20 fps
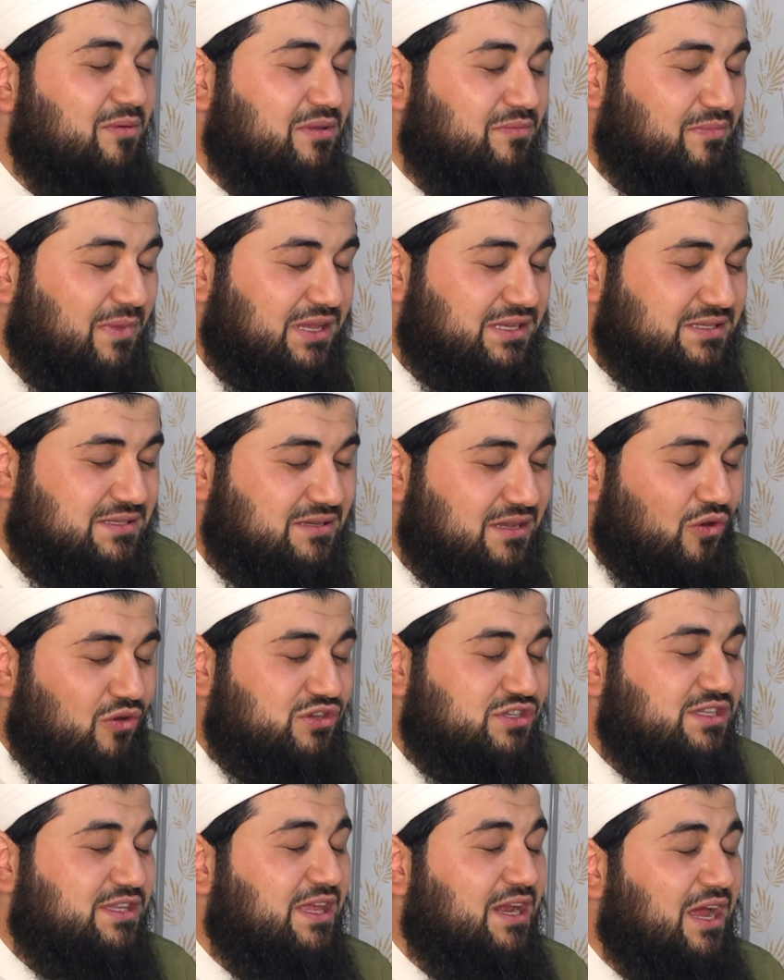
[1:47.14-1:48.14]
bitmez.
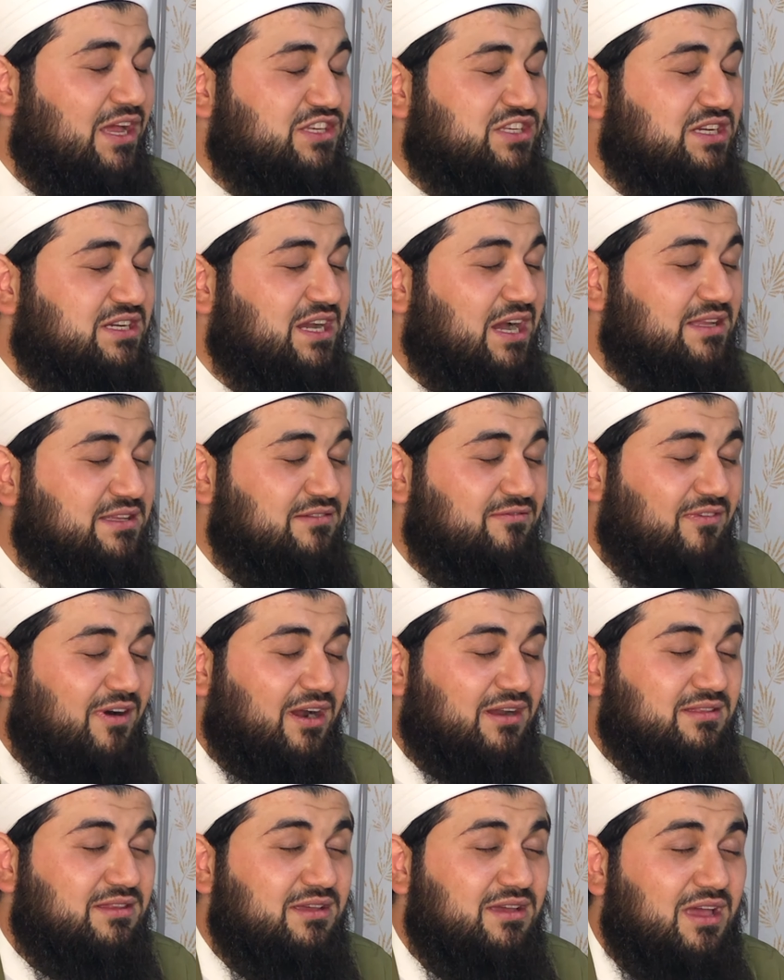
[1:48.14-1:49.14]
Önceden açık kadın
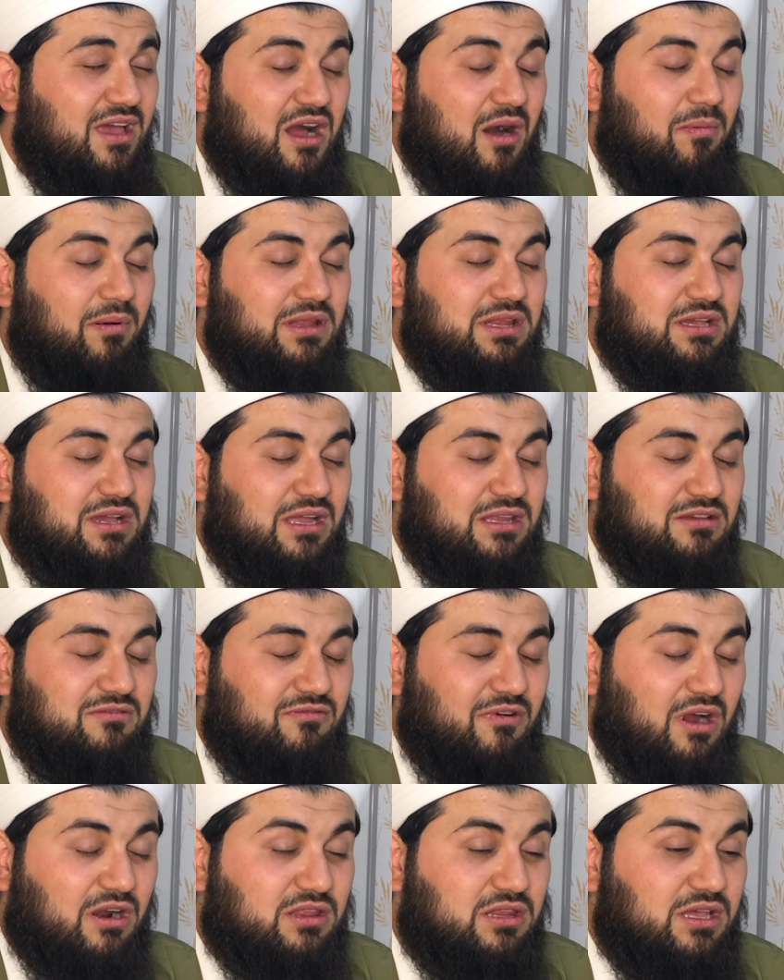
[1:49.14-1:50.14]
vardı, kapalı
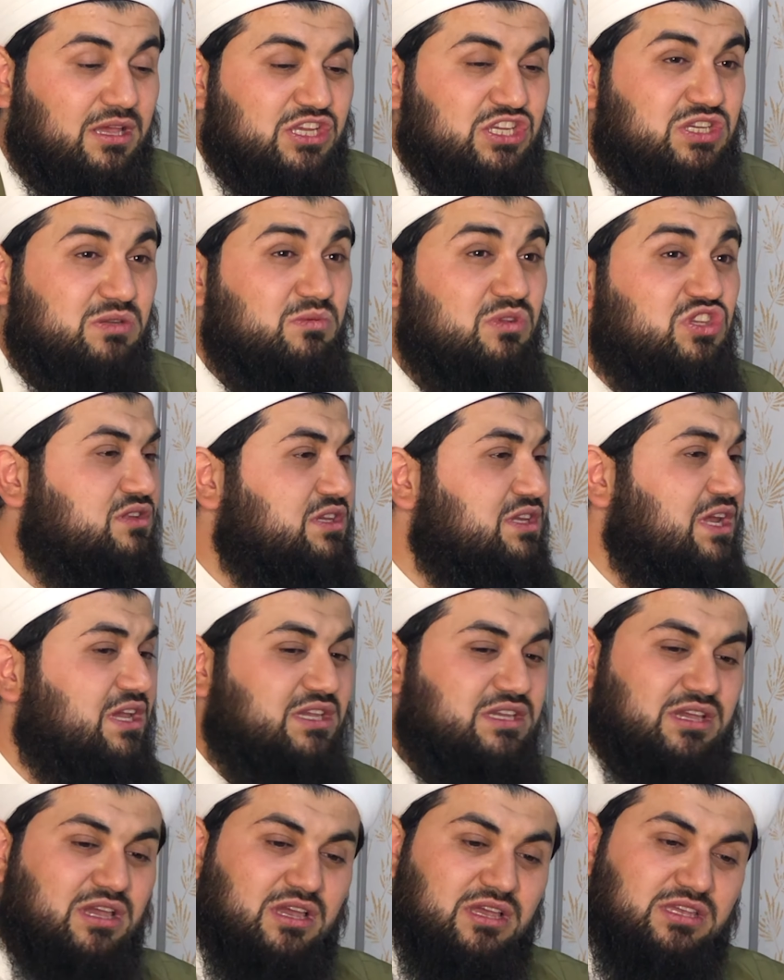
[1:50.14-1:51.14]
kadın vardı. Şimdi
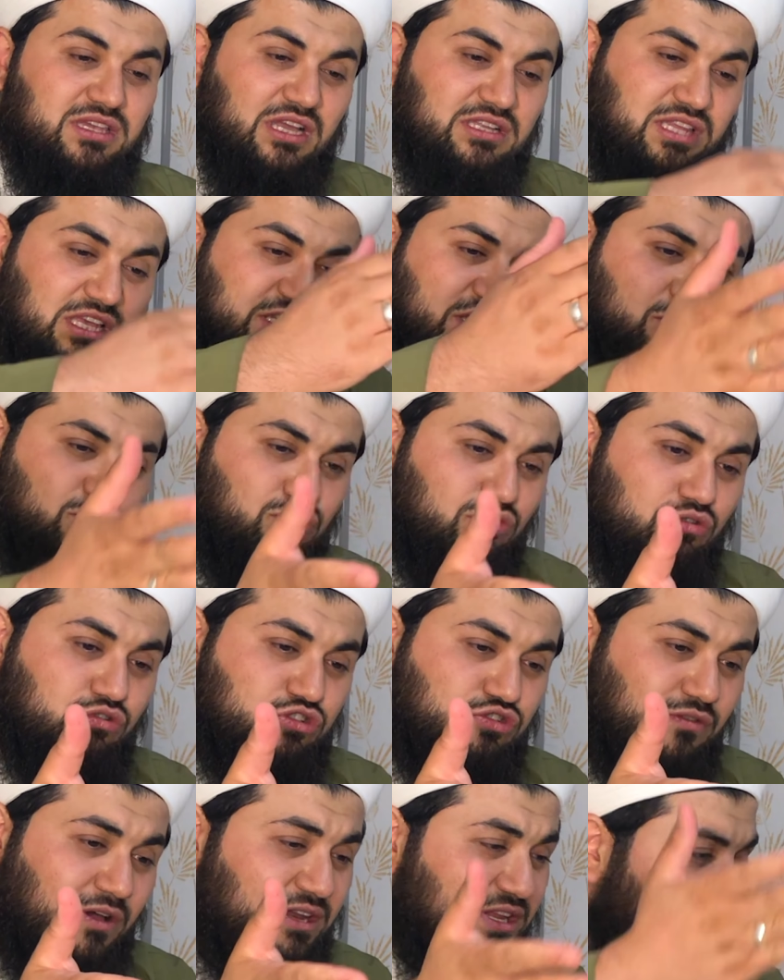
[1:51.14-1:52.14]
direkt ya
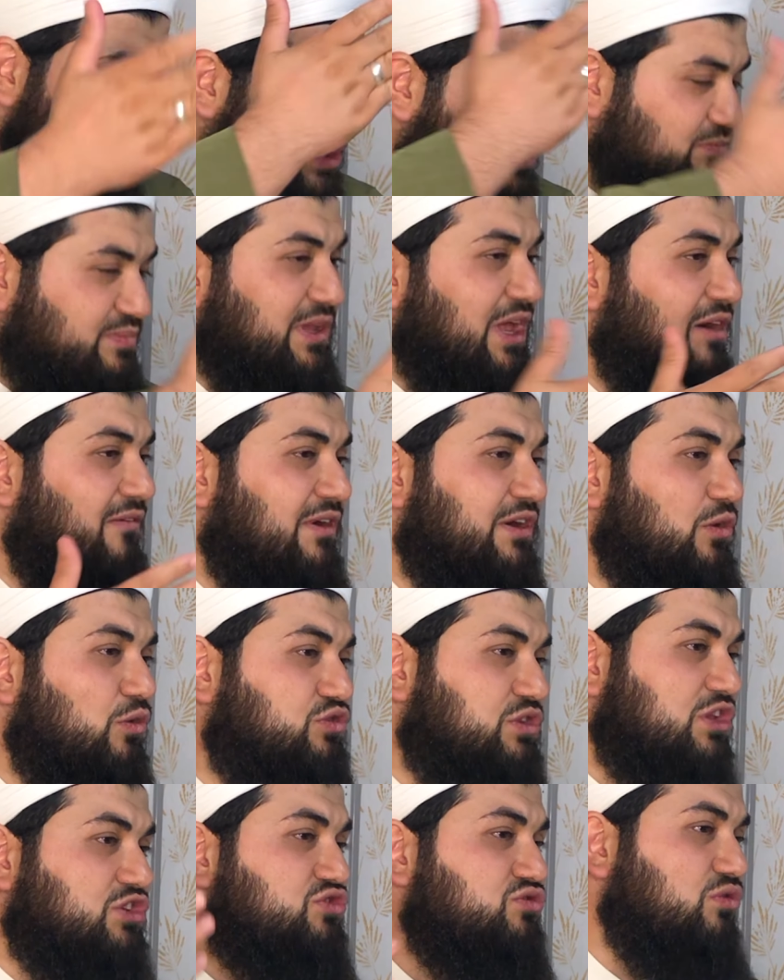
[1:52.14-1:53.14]
tesettürlüsü var ya çıplak var.
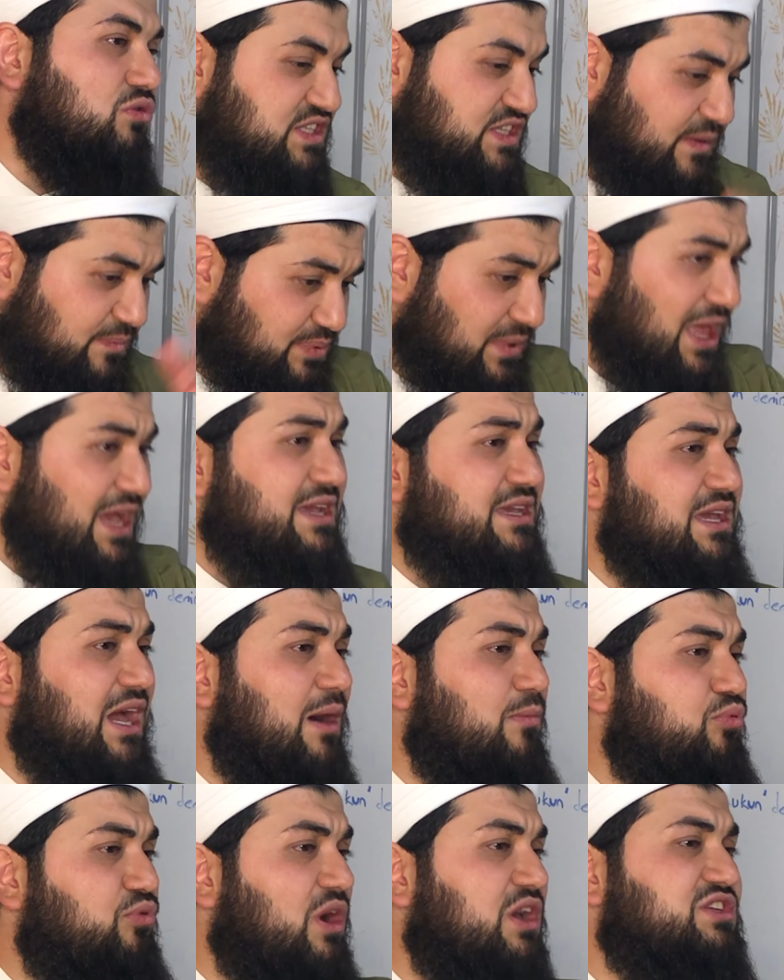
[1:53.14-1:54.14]
Ortası yok. Çıplak
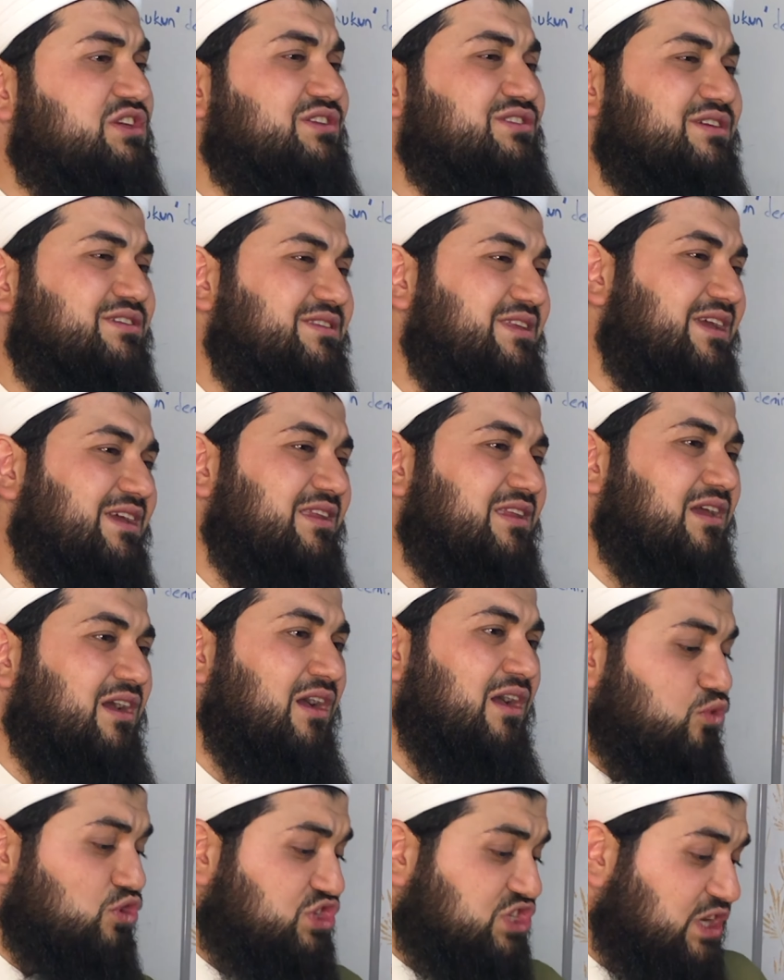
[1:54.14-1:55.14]
ya bu açıklık değil
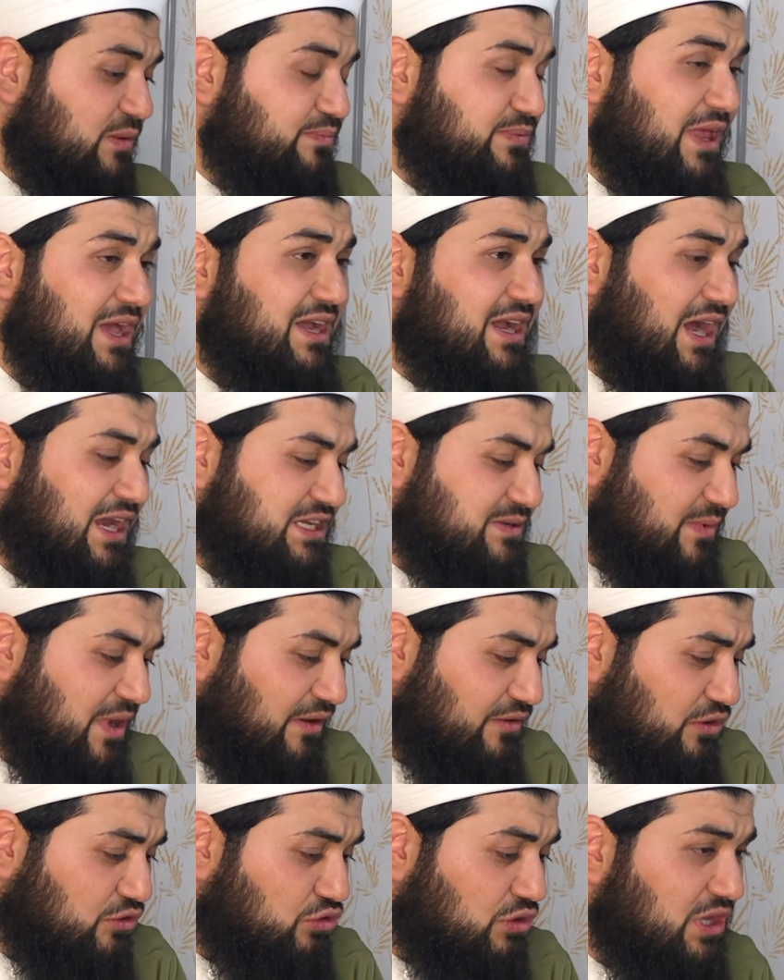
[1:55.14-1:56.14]
ya. Bu çıplak karşım
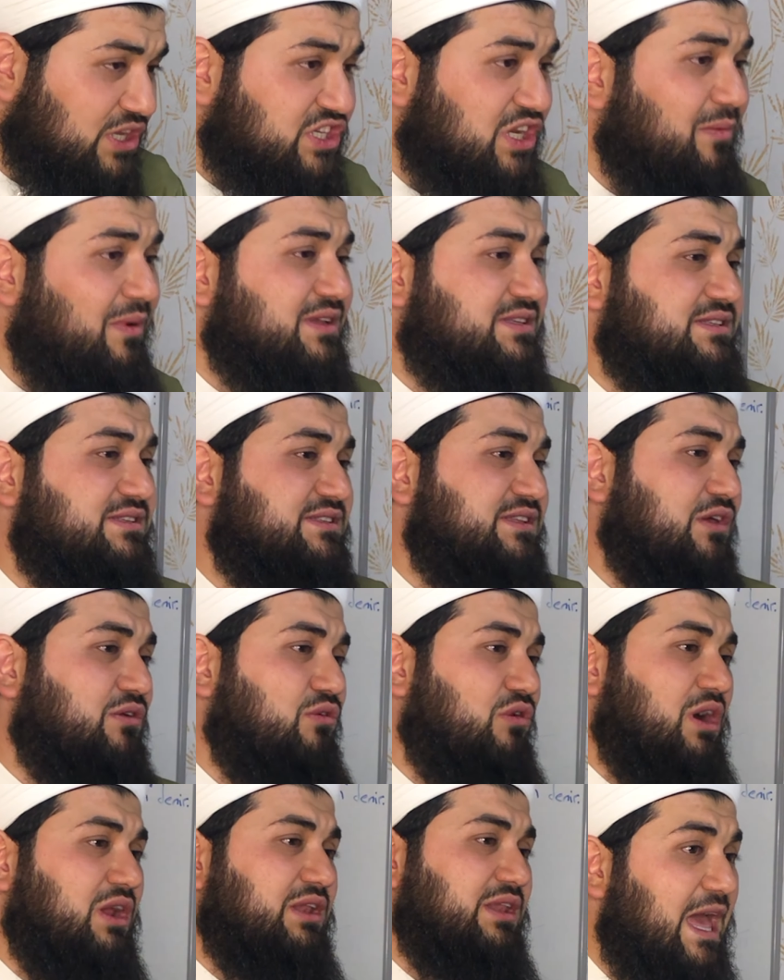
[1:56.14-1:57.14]
evde dolaşamazsın sen
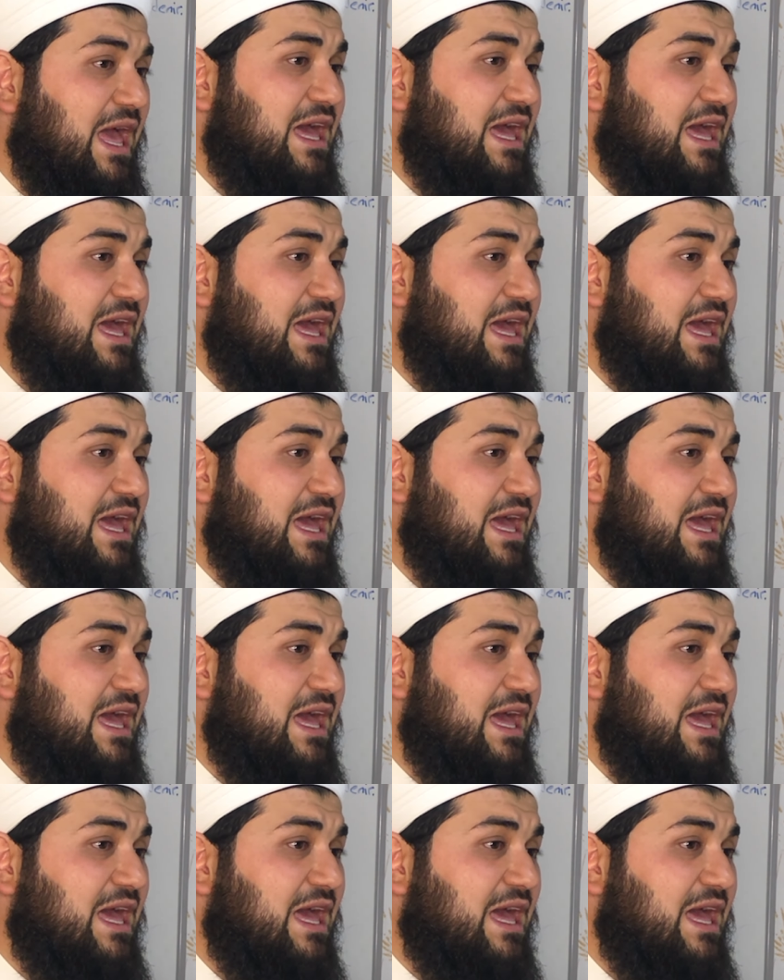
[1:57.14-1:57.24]
o halde.